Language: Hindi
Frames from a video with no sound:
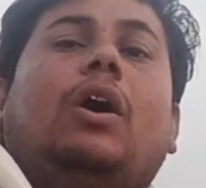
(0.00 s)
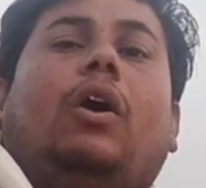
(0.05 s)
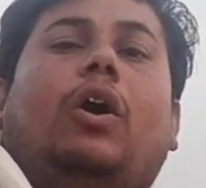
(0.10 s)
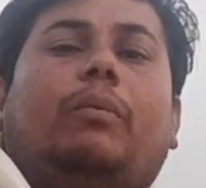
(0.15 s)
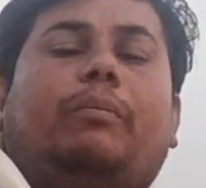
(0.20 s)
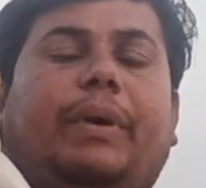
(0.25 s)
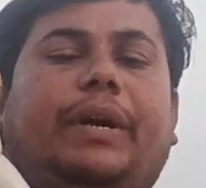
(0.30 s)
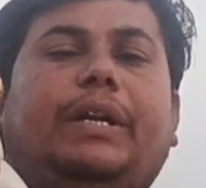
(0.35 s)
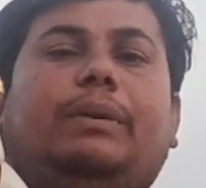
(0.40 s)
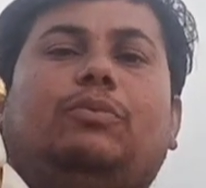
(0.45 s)

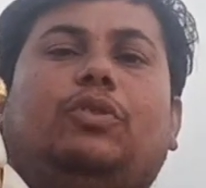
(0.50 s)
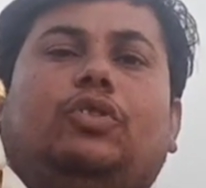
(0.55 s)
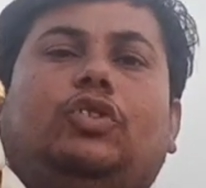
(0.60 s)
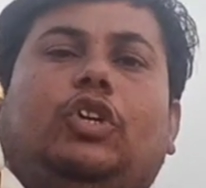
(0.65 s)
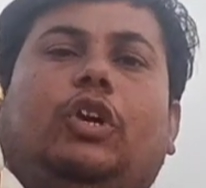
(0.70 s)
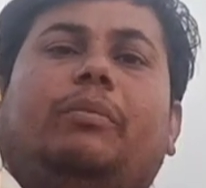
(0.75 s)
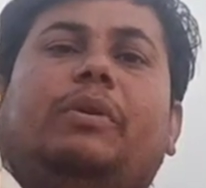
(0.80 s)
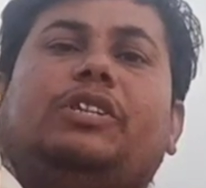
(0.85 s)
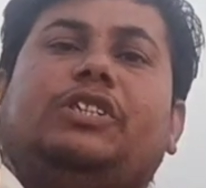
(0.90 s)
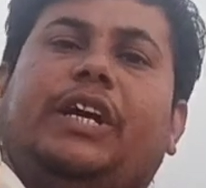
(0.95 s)
और बड़ी
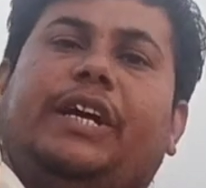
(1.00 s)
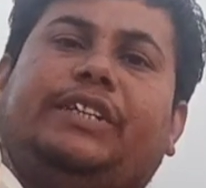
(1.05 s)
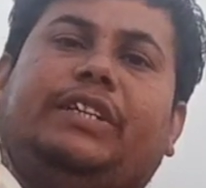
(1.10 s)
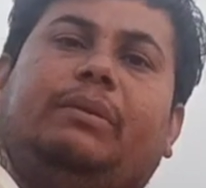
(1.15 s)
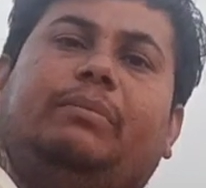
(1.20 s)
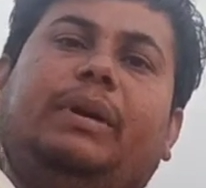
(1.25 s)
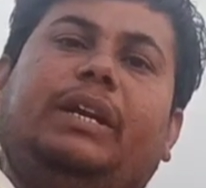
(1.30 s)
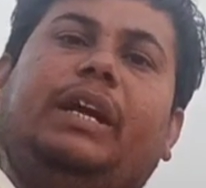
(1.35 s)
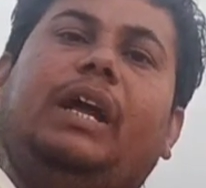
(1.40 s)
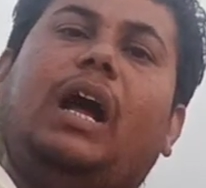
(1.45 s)
मूर्तियों में छः छः
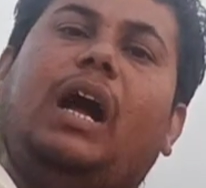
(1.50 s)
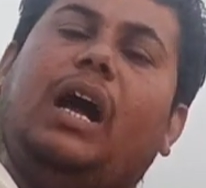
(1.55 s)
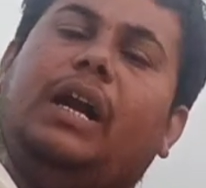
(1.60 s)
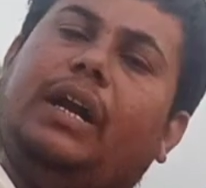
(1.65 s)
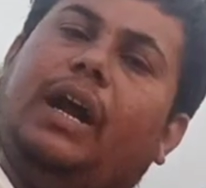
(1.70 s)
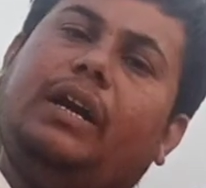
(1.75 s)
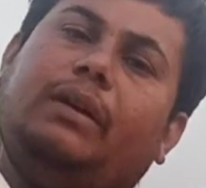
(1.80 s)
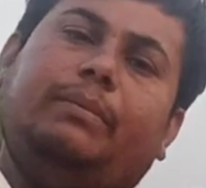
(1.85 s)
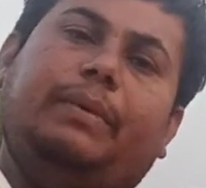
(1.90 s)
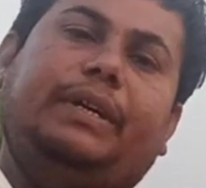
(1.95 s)
महीने
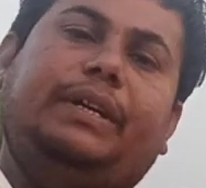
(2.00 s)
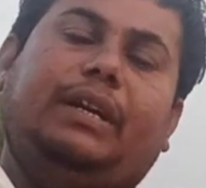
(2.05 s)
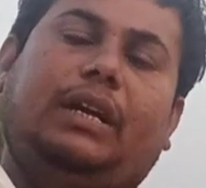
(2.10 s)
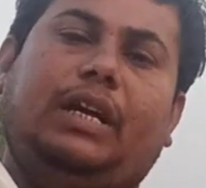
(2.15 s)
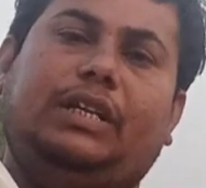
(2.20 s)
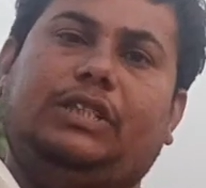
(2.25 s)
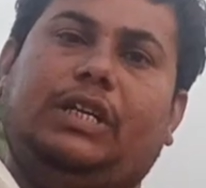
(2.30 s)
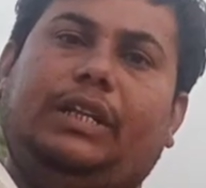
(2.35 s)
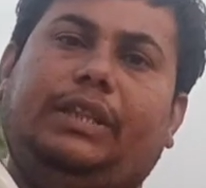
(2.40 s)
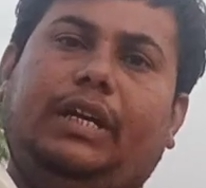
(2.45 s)
आठ आठ महीने
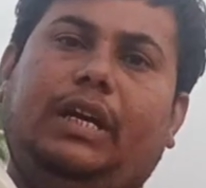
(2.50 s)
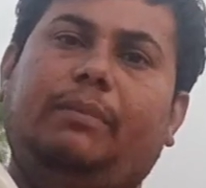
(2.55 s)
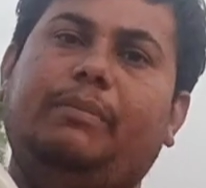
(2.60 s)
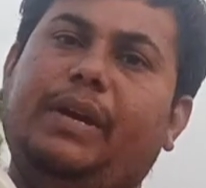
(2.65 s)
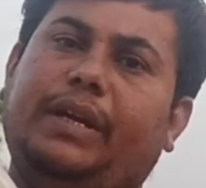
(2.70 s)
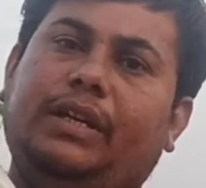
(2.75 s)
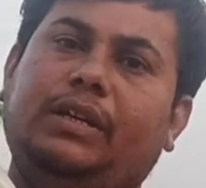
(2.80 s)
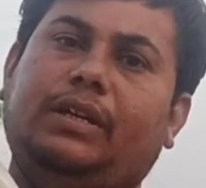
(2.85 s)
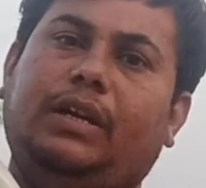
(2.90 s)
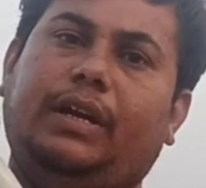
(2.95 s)
लग जाते हैं
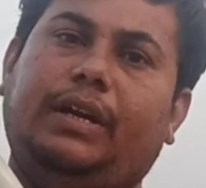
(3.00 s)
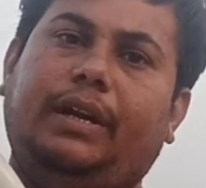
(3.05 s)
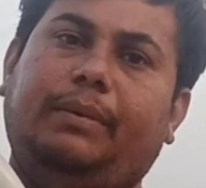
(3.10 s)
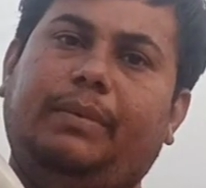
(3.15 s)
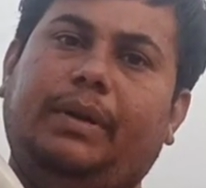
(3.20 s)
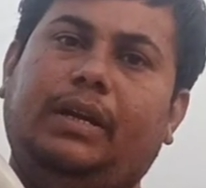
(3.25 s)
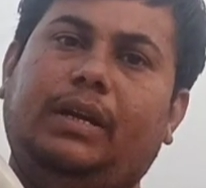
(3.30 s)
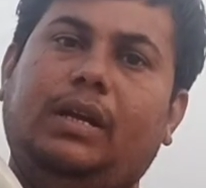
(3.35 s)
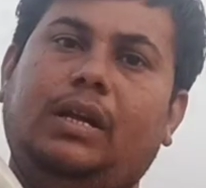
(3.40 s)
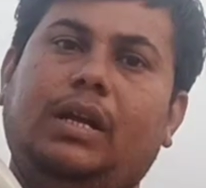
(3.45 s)
मेकिंग करने
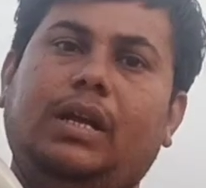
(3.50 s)
में